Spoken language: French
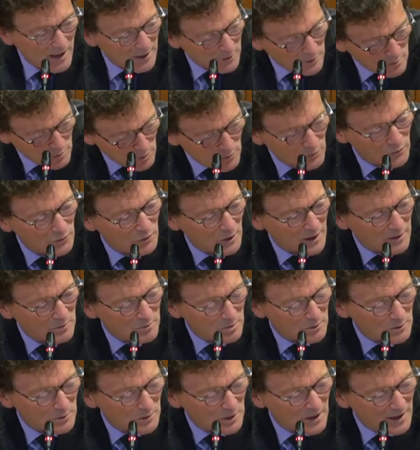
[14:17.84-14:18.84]
Alors pour vous
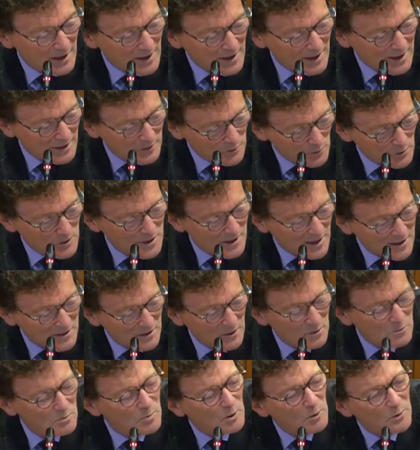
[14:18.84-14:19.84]
répondre, donc ça,
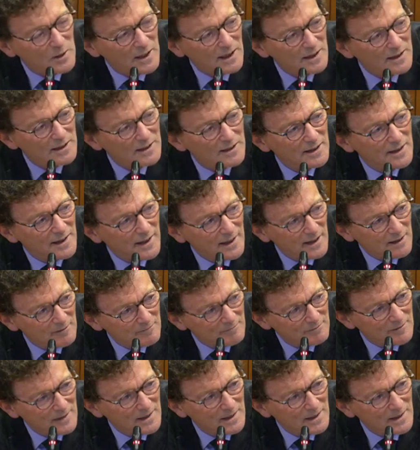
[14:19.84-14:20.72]
c'est le premier critère.